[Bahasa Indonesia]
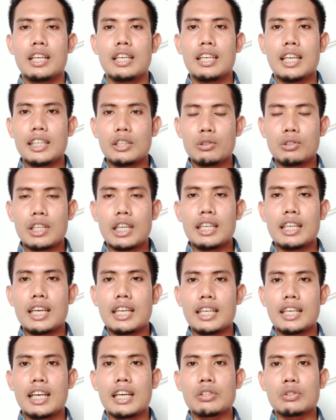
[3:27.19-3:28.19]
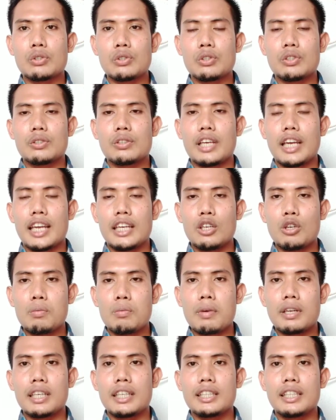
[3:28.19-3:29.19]
lanjutan dari kasus
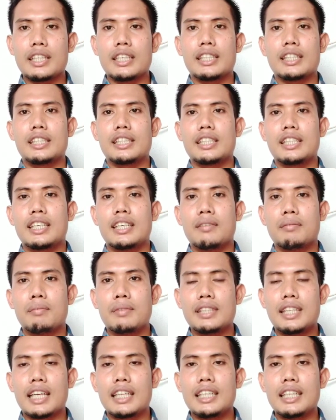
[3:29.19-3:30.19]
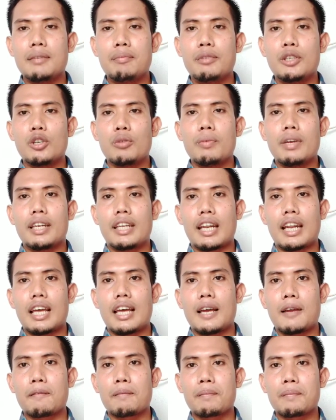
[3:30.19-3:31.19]
endometritis menjadi
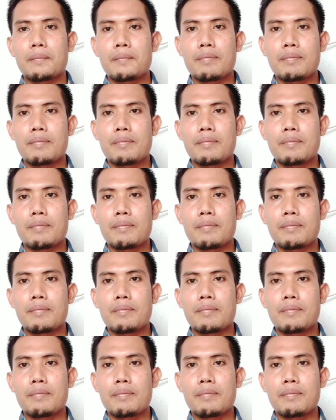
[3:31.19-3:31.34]
biometra.